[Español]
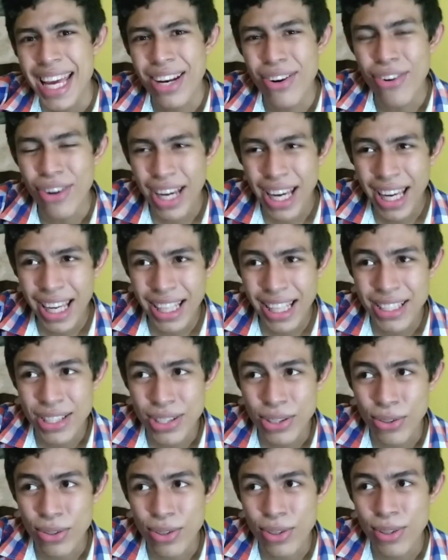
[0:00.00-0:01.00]
lo que
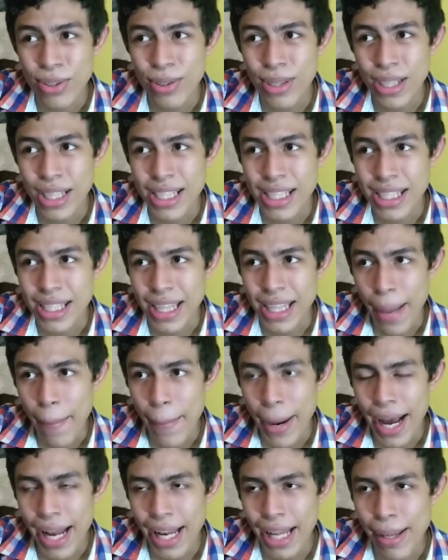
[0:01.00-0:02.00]
hizo está
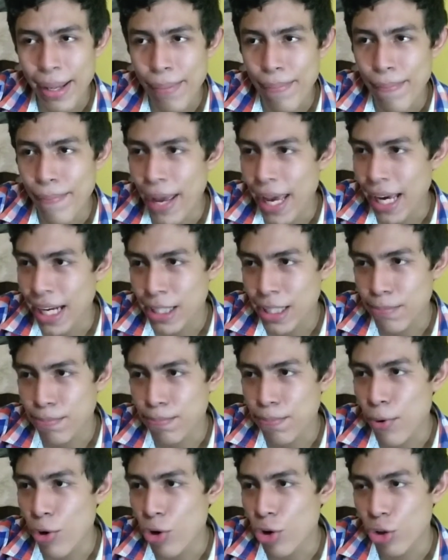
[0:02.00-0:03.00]
mal, veas
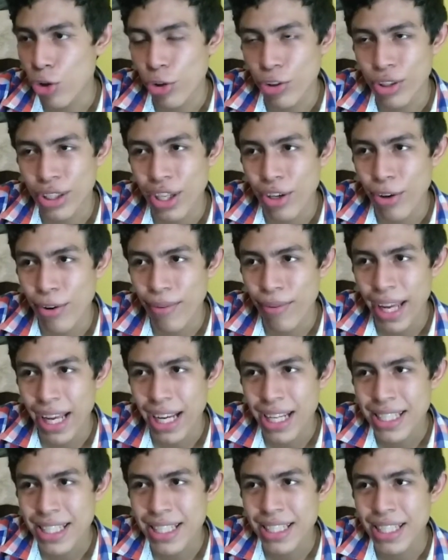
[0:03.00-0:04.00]
por donde lo
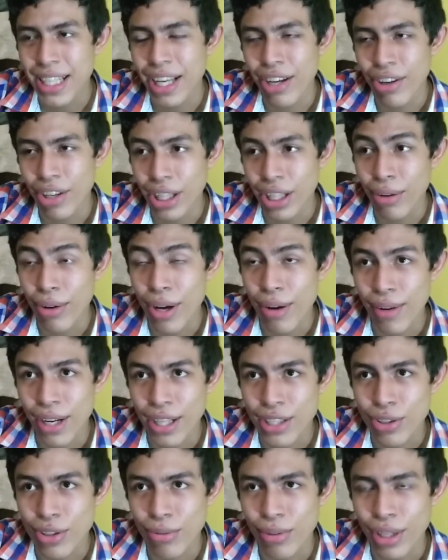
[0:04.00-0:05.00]
veas, y ahorita voy a
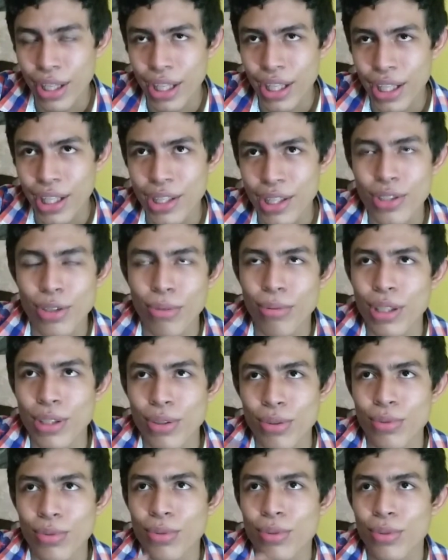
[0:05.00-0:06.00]
hablar sobre, sobre
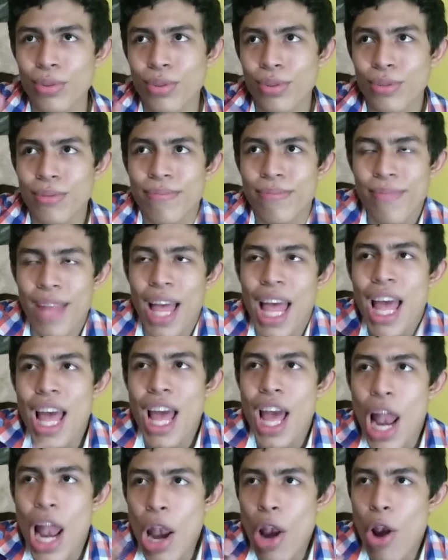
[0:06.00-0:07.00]
sus,
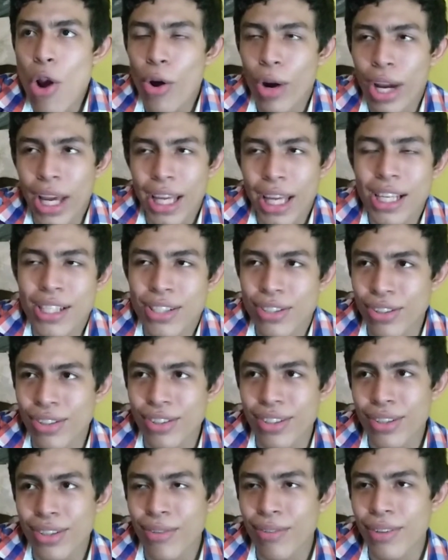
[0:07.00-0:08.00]
lo que
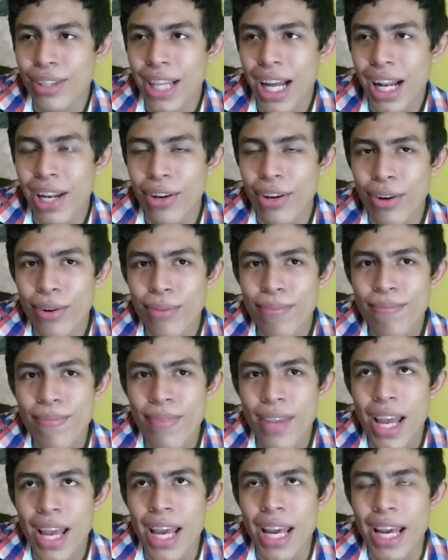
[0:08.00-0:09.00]
hizo como tal, ¿no?
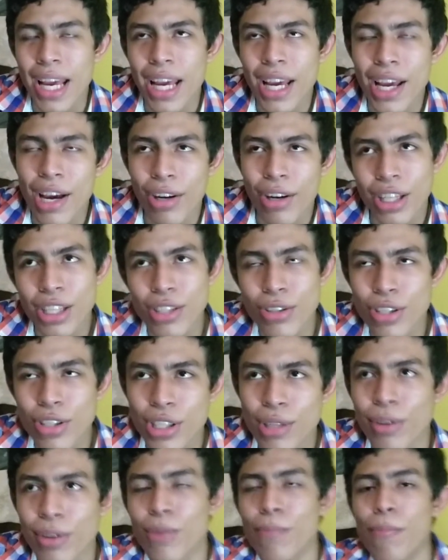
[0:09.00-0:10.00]
Eh, ahorita estoy
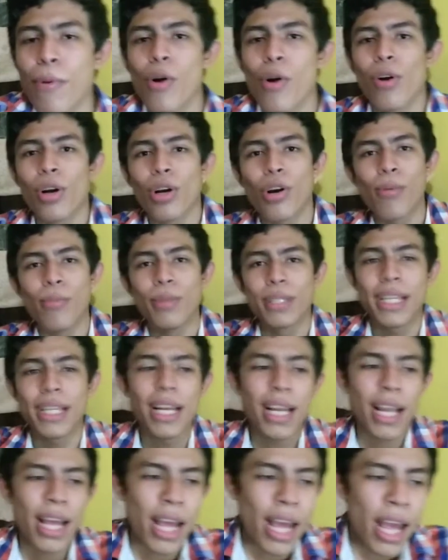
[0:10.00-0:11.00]
escribiendo un poco el cómo es
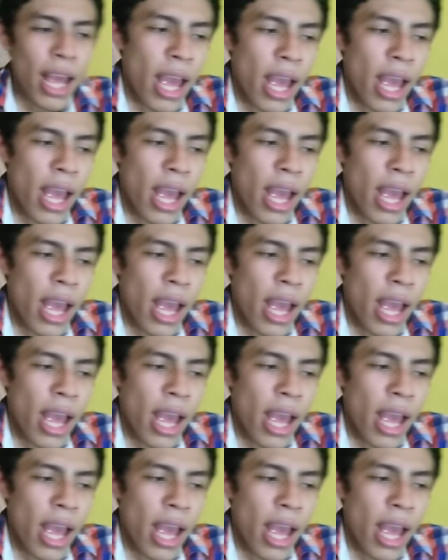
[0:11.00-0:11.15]
él